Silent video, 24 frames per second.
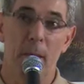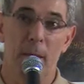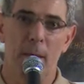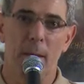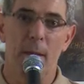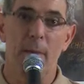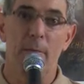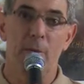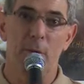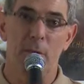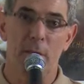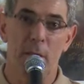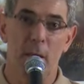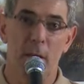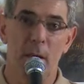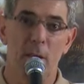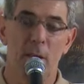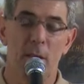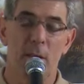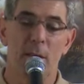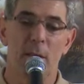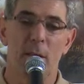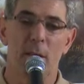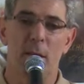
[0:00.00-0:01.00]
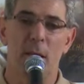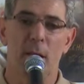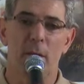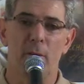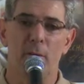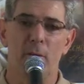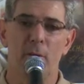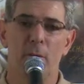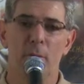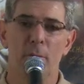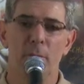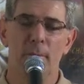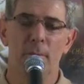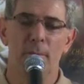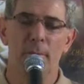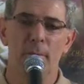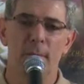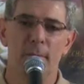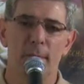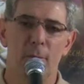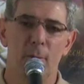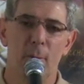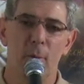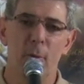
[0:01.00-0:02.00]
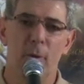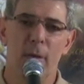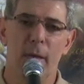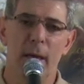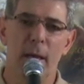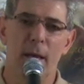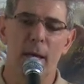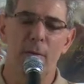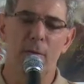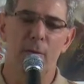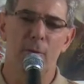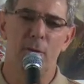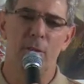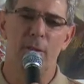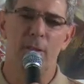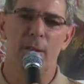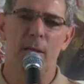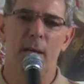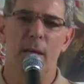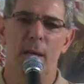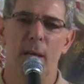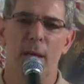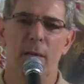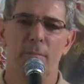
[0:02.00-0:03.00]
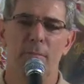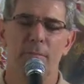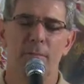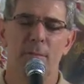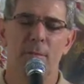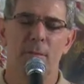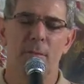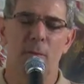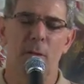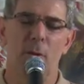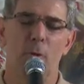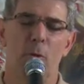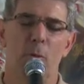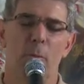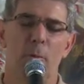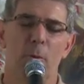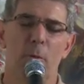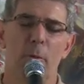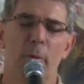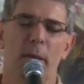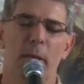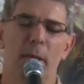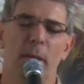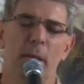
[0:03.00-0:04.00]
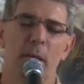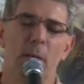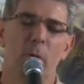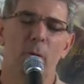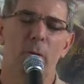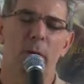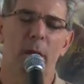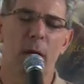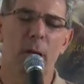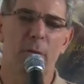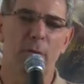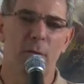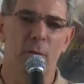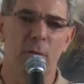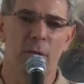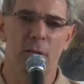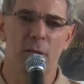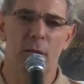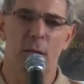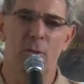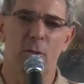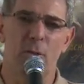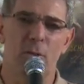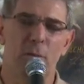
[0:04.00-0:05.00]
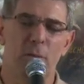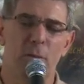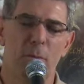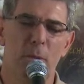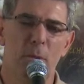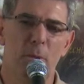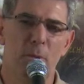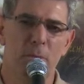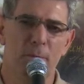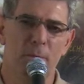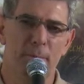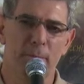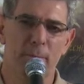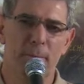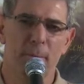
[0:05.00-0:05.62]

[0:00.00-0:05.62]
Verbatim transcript: E aí você que já se casou, o que que você se comprometeu, o que, que você assumiu